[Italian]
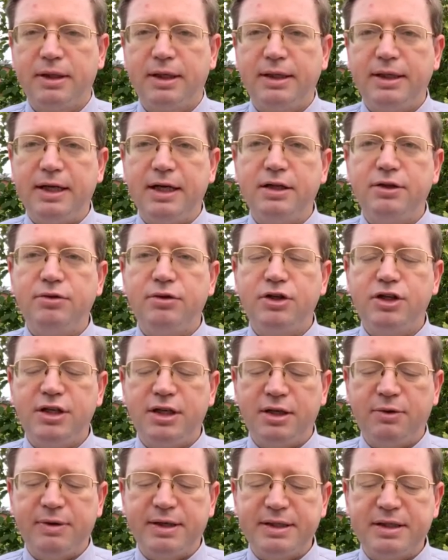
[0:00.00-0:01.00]
La liturgia
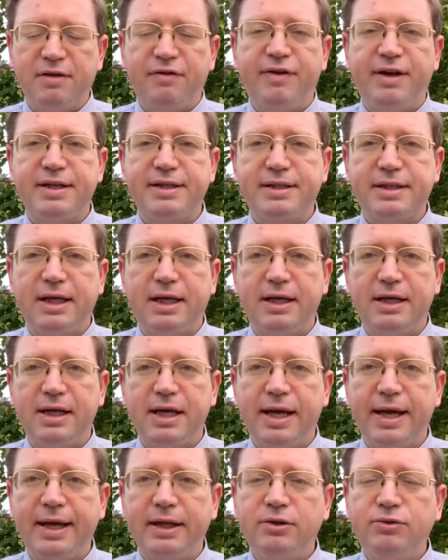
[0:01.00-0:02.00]
di questa festa
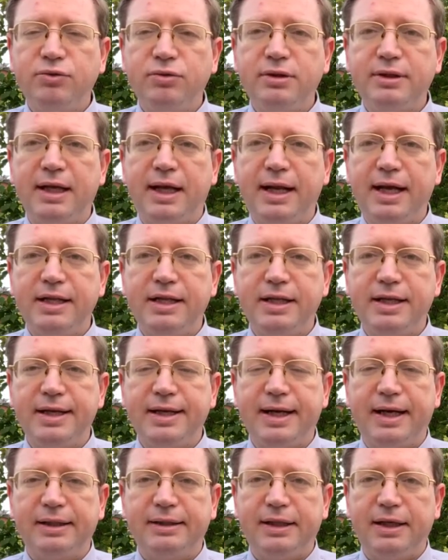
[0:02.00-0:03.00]
è tutta a lei
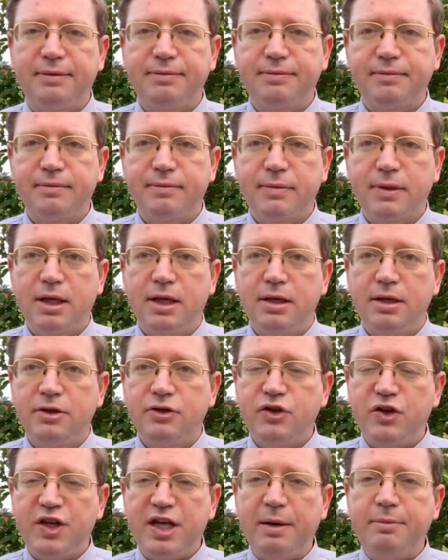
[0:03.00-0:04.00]
dedicata.
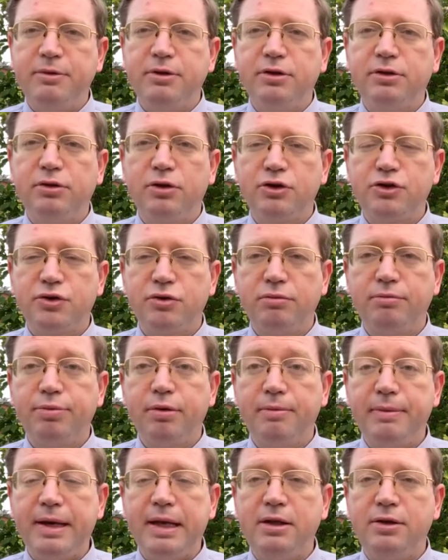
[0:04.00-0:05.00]
Cerchiamo di conoscere un po'
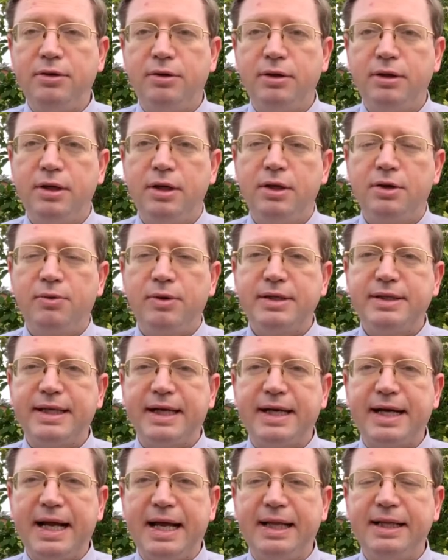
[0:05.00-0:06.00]
meglio questa
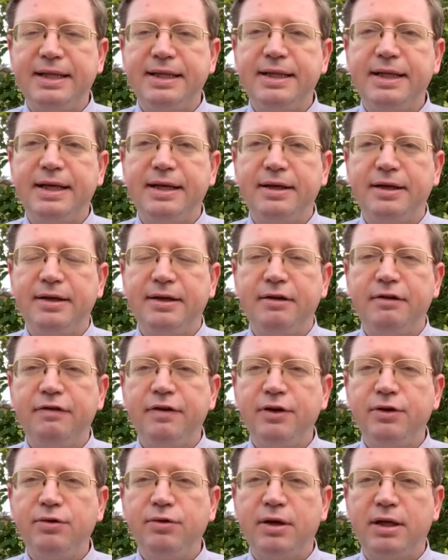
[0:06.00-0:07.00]
grande
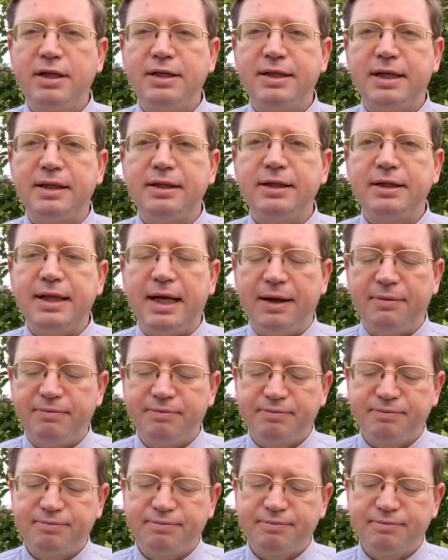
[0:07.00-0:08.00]
figura di santità,
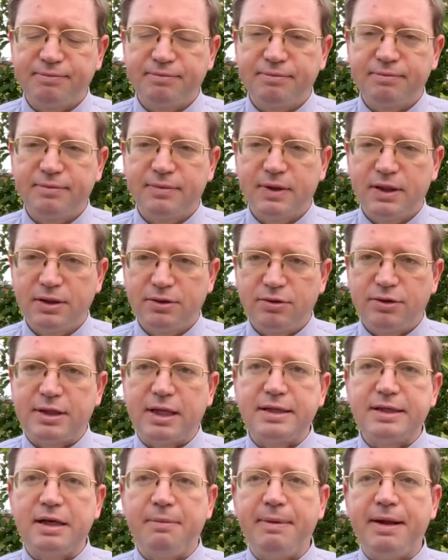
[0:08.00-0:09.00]

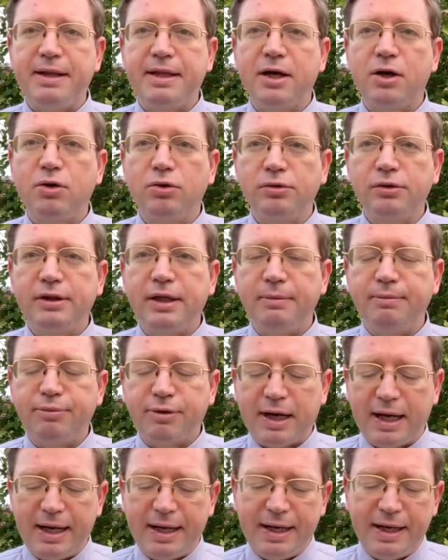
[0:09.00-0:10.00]
sostanzialmente
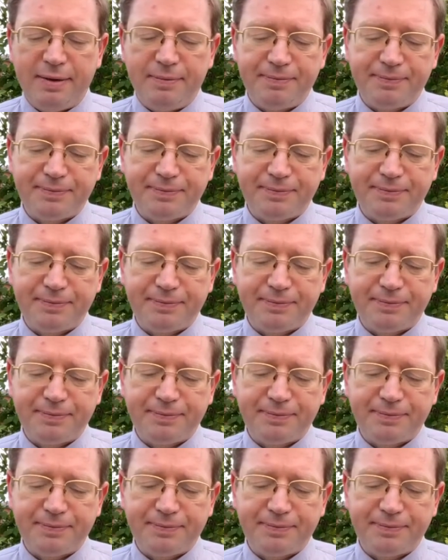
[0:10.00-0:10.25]
contemporanea.